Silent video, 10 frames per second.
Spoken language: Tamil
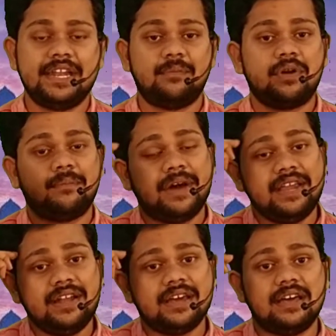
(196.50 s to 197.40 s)
நம்மளோட
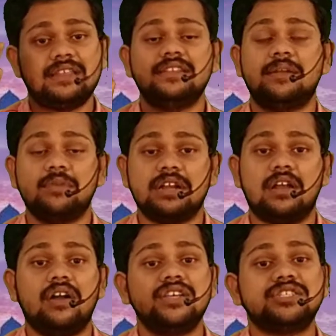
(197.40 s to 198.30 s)
மைண்டை அதாவது நம்மளுக்கு
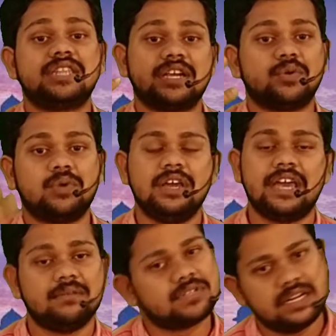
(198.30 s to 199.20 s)
நாலேஜ் தரக்கூடிய
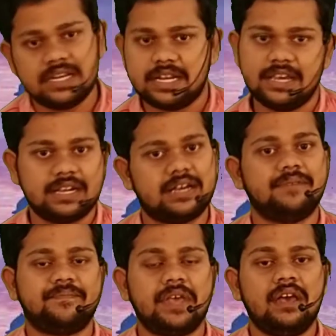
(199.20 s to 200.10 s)
கேம்ஸ்லாம் நிறைய
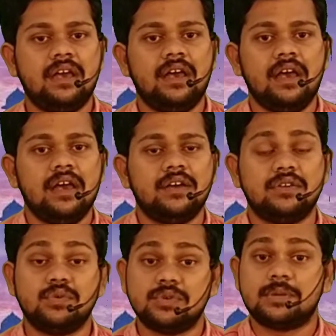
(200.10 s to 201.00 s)
இருக்குது
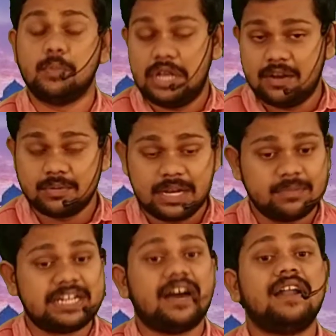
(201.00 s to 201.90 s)
இன்னும் நல்ல
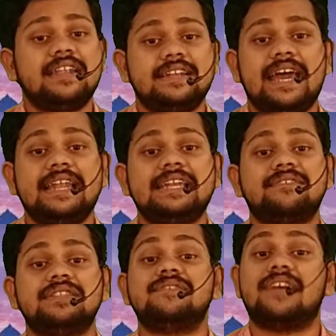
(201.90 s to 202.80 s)
நம்ம டேலண்ட் டேலண்ட்டை
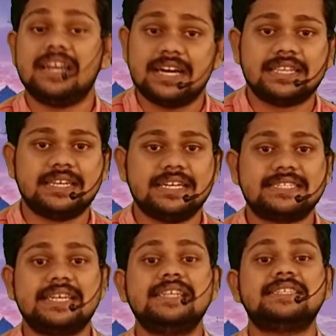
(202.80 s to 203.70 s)
வந்து வளர்க்குறதுக்கு
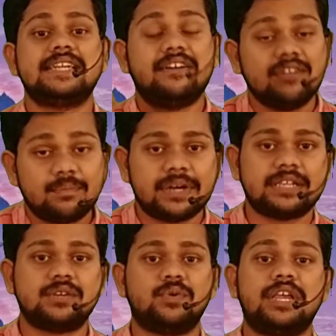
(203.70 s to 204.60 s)
ஸ்கில்ஸை டெவலப்
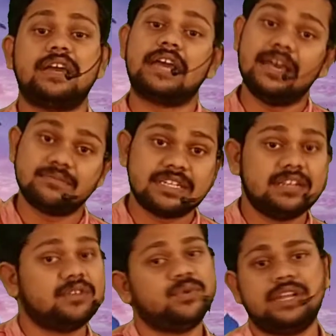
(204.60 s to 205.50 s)
பண்ணுறதுக்குரிய
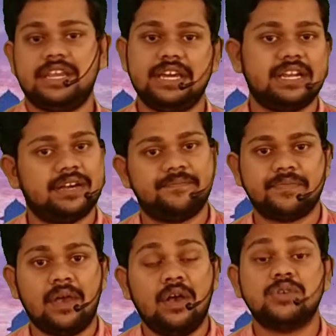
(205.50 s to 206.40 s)
கேம்ஸ்லாம் இன்னும் நிறைய
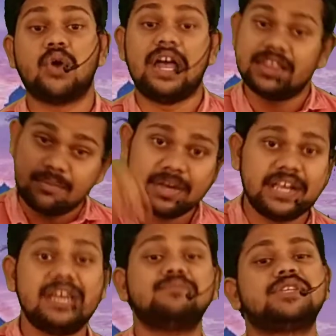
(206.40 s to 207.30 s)
இருக்குது ஸோ அந்த மாதிரி
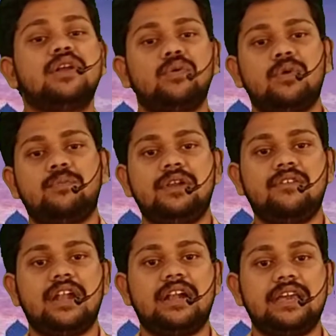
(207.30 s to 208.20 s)
கேம்ஸை டவுன்லோட் பண்ணி
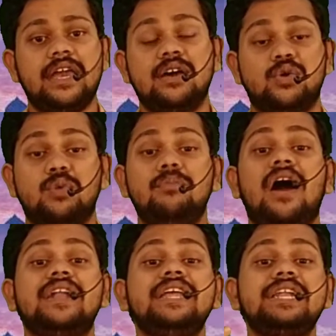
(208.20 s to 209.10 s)
விளையாடிங்க ரொம்ப
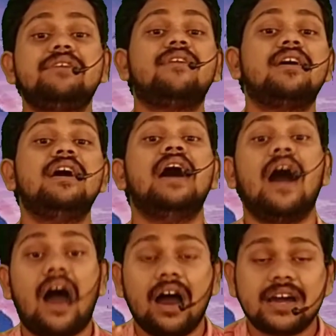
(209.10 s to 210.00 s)
அடிக்டிவாக
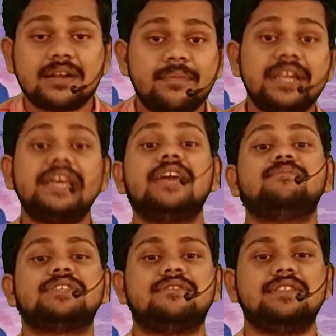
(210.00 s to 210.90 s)
ஆக்குற மாதிரி
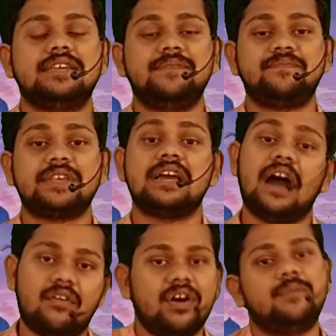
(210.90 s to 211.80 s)
கேம்ஸை வந்து
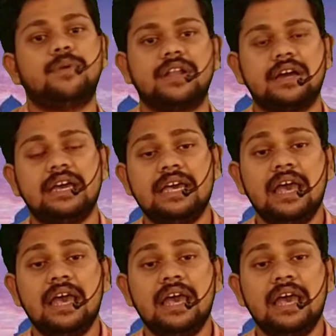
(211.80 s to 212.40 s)
அவாய்ட் பண்ணுங்கள்